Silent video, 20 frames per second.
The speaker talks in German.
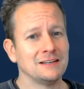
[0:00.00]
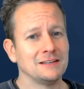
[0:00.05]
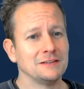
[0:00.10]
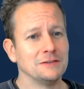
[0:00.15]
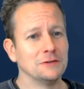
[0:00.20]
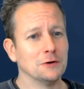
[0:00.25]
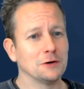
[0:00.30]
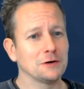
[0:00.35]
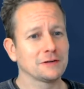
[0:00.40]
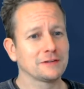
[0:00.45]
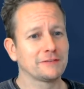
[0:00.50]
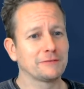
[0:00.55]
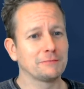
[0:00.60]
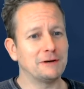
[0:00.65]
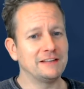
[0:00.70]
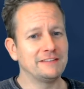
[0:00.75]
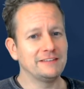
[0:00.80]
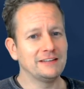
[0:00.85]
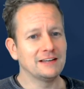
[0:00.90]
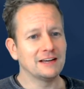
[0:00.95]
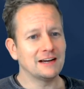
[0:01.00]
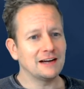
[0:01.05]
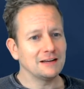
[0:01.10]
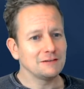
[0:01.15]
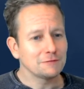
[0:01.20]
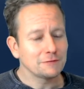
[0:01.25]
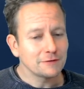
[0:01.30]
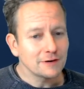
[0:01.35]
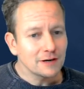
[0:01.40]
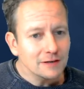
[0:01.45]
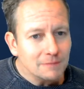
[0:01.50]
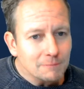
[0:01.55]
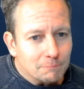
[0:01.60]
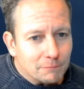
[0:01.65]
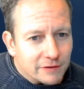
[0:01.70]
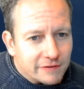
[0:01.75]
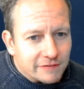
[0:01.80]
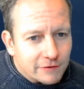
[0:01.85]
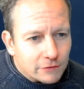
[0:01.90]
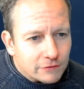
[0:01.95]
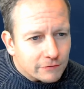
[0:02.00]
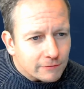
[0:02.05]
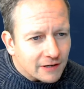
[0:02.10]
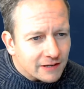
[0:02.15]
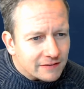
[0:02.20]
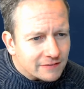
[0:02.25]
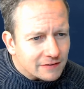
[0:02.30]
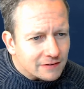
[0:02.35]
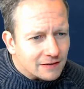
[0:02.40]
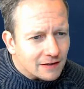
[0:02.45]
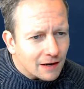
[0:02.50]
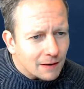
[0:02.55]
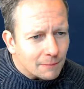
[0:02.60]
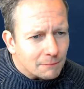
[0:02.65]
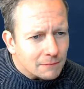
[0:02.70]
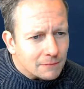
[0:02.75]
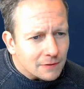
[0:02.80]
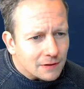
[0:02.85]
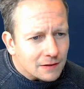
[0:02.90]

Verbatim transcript: noch zwei Siege einfahren, beziehungsweise die haben,